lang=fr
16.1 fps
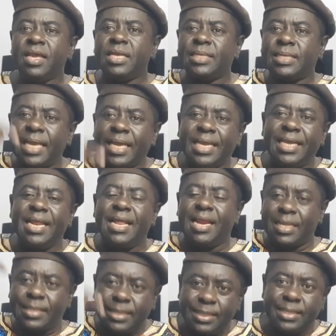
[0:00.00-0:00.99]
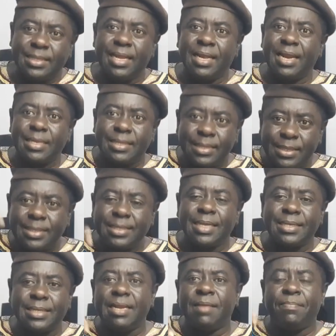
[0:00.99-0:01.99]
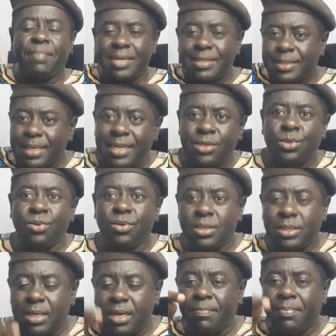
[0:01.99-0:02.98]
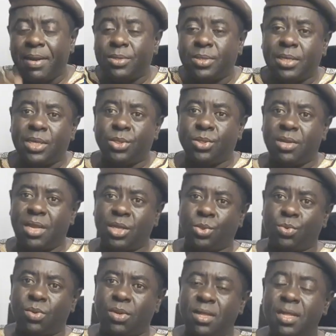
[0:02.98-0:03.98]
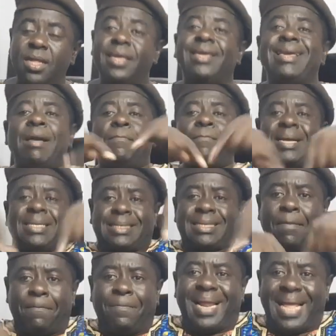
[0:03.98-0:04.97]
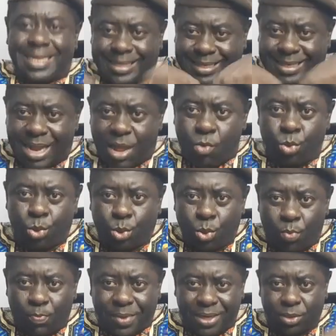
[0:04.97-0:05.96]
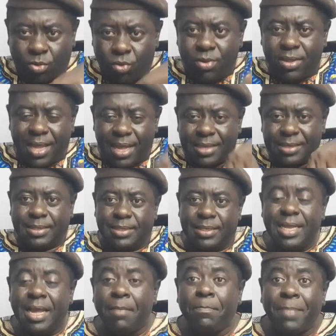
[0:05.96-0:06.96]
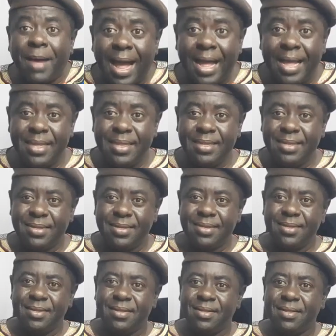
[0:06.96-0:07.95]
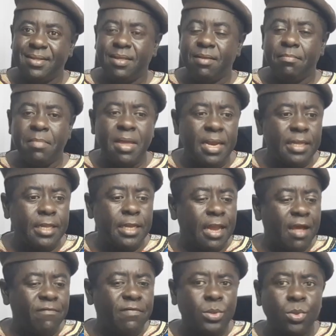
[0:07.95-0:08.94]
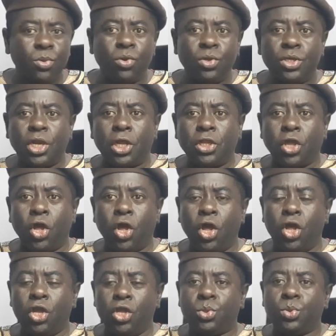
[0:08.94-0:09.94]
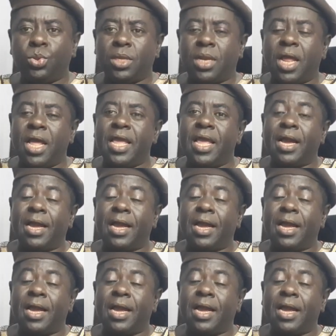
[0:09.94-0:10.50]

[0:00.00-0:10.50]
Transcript: Qui c'est qu'il est l'assistant L'assistant, ce n'est pas un sélectionneur, ce n'est pas le sélectionneur adjoint. Qui a pas sa place là où son patron est assis, il n'y a pas. Mais il était là avec son ordinateur et tout cela.